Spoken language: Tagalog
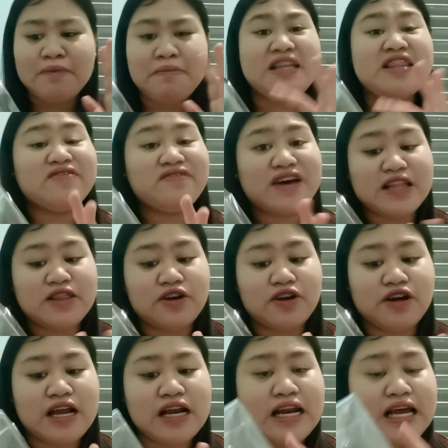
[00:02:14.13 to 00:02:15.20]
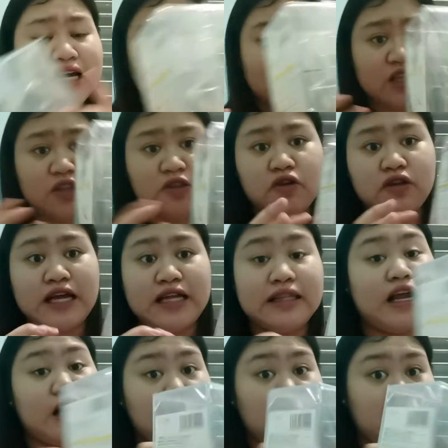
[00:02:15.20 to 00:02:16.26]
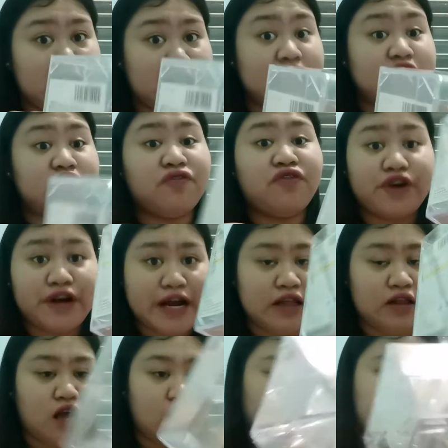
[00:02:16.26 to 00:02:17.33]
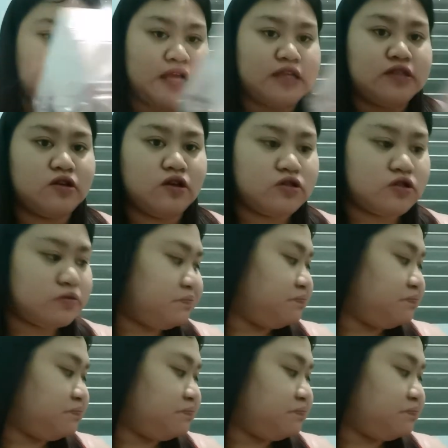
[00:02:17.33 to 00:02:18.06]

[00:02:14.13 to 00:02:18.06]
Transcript: May divider, unlike dito na dalawa na siya for 88 pesos.